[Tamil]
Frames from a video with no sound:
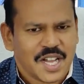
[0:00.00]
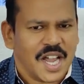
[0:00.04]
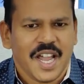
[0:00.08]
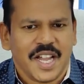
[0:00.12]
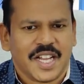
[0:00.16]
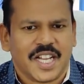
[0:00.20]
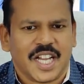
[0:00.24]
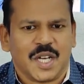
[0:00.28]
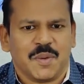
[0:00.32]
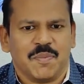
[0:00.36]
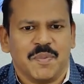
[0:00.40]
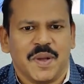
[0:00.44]

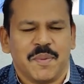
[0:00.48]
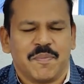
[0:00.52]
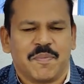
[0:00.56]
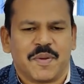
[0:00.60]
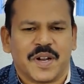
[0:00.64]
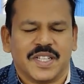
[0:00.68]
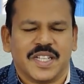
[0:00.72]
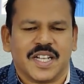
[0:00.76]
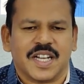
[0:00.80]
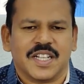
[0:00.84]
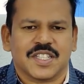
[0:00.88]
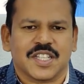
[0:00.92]
டேக் இட் மை
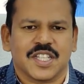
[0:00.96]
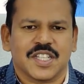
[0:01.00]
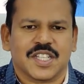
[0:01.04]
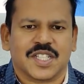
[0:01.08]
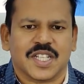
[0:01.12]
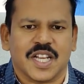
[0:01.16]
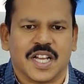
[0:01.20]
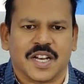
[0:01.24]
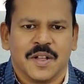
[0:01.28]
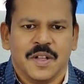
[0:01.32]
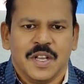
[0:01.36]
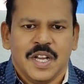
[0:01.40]
பிரதர் அண்ட்
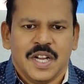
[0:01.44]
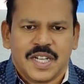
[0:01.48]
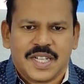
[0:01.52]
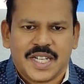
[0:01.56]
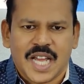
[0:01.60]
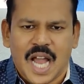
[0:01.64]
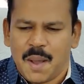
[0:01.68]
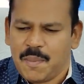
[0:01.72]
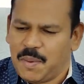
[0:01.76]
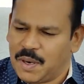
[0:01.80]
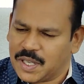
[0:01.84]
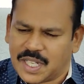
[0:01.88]
சிஸ்டர்
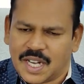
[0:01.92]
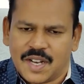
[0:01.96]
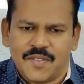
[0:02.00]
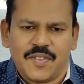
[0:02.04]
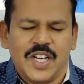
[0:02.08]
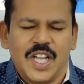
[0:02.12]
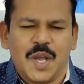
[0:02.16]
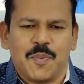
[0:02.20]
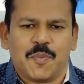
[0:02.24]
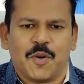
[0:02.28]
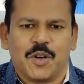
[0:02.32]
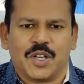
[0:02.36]
டேப்லெட்ல
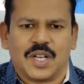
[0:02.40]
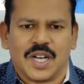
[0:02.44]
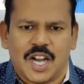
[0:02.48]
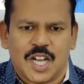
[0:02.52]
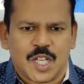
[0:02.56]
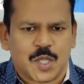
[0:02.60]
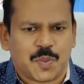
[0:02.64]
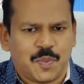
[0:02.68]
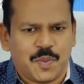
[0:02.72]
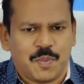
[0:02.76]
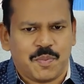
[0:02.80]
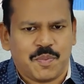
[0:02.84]
வெளியே
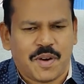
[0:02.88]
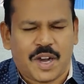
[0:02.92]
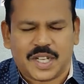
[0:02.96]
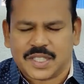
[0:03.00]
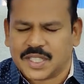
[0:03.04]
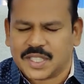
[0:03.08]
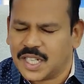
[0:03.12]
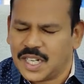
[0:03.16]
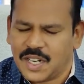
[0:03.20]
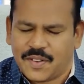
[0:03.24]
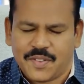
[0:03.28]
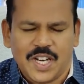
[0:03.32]
போட்டோம்
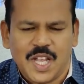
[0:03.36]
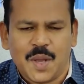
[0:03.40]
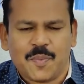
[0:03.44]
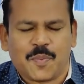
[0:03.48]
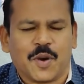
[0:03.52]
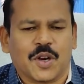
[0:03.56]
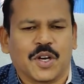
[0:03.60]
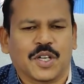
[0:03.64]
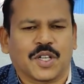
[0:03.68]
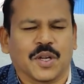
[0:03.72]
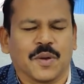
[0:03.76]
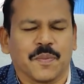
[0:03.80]
மாத்திரல வெளியே
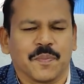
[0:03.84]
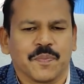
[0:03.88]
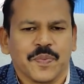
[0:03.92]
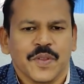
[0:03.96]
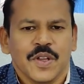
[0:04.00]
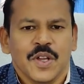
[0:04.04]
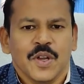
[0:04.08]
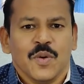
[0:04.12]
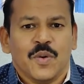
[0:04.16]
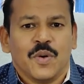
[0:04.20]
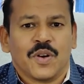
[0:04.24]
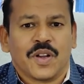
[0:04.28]
போகட்டும்
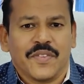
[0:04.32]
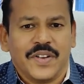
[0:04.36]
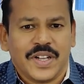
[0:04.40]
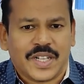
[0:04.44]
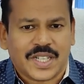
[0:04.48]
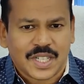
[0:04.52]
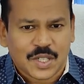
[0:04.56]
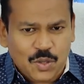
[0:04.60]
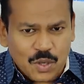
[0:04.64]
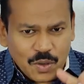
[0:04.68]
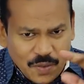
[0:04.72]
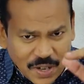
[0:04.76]
உங்க
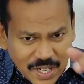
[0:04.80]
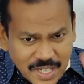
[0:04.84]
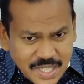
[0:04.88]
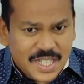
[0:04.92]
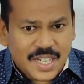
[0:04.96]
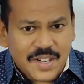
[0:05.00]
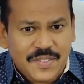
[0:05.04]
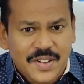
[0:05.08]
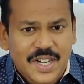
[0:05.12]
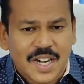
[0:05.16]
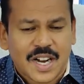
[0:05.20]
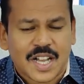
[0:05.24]
வீட்டுக்குள்
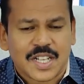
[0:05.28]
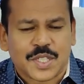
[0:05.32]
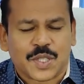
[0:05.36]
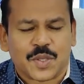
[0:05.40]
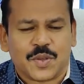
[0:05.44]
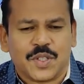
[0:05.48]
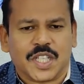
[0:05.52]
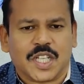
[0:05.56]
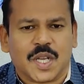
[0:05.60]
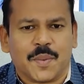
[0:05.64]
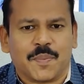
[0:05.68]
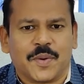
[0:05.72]
வருகிறவர்கள்
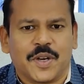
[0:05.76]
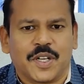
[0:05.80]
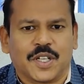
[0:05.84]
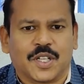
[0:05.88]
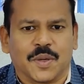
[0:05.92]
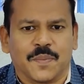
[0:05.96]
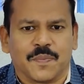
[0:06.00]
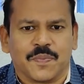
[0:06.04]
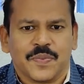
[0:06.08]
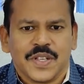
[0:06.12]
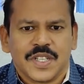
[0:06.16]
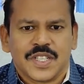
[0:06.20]

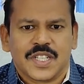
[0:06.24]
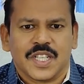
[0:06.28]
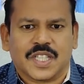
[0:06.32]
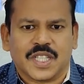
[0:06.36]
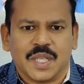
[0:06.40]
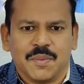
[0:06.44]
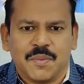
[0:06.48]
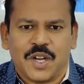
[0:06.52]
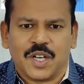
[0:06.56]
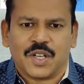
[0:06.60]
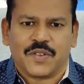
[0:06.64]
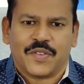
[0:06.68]
ஆசீர்வதிக்கப்பட்டும்
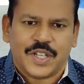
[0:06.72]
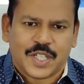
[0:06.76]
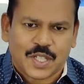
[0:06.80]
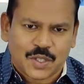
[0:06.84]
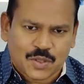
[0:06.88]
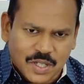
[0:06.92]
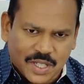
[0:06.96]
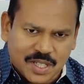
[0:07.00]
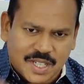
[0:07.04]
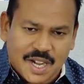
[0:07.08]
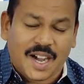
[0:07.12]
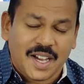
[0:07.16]
சித்தமான
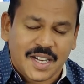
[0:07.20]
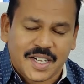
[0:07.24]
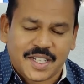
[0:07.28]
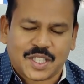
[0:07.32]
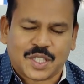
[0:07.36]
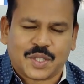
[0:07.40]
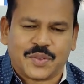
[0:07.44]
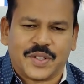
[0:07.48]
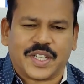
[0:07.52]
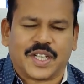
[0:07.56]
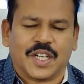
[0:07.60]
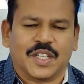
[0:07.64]
வீட்டுக்குள் கார்
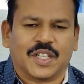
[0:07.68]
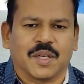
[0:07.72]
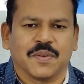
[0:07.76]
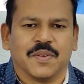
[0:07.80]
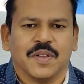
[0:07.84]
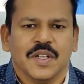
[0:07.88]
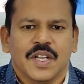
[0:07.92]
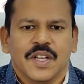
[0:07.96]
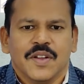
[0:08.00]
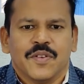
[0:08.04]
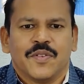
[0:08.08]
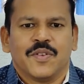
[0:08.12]
எடுத்து
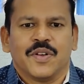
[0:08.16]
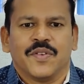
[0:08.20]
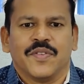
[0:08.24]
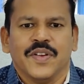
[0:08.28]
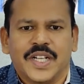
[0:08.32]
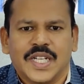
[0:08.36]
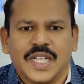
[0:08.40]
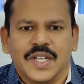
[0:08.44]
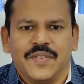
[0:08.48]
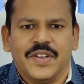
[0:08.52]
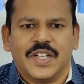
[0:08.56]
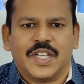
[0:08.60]
வைக்கட்டும் உன்
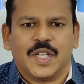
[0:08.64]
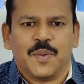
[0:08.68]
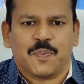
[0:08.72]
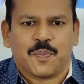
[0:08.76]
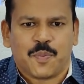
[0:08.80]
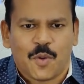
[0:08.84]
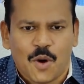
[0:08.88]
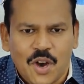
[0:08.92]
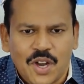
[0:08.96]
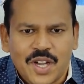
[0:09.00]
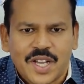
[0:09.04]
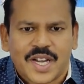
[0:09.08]
வீட்டை விட்டு
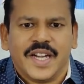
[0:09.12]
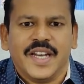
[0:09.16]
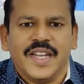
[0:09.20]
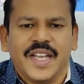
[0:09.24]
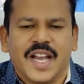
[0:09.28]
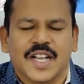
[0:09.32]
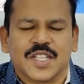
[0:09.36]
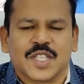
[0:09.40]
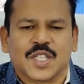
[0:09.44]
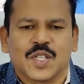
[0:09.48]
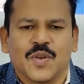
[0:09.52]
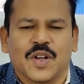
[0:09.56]
போகிற
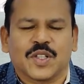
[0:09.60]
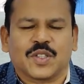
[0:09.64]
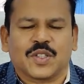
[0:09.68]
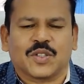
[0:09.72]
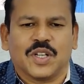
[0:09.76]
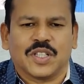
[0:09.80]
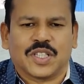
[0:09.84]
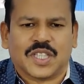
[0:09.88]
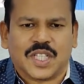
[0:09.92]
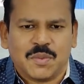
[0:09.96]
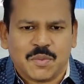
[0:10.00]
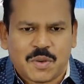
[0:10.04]
நீ
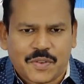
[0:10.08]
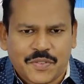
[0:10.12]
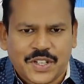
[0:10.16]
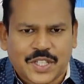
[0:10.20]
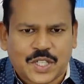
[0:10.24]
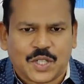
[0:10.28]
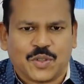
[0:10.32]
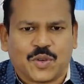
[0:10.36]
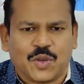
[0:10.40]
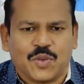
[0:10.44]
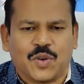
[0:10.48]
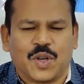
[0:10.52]
ஆசீர்வாதத்தோடு திரும்ப
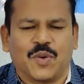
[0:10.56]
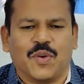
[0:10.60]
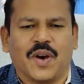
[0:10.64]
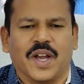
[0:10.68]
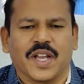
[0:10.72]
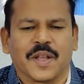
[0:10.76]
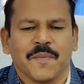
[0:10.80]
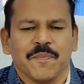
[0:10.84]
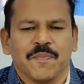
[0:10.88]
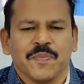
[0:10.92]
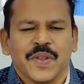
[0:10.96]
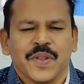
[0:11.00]
வீட்டுக்குள்
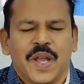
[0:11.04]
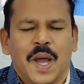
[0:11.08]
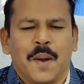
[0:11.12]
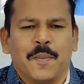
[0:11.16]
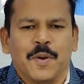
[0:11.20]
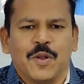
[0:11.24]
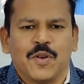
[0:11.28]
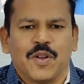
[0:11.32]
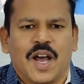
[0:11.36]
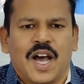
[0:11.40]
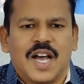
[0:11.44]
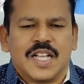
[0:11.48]
வருவாய்
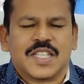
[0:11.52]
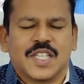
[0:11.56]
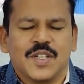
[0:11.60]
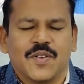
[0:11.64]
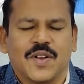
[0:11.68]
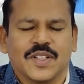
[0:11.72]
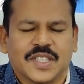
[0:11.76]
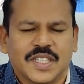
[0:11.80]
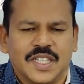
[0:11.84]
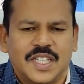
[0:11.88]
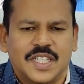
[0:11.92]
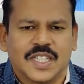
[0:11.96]
அப்படி ஒரு
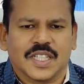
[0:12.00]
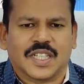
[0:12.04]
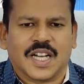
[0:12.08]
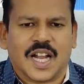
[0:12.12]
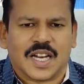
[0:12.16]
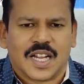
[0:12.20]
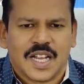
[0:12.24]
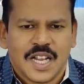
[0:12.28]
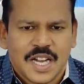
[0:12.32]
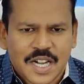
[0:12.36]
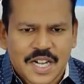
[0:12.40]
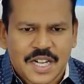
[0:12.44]
ஆசீர்வாதத்தை எழுதுகிறார்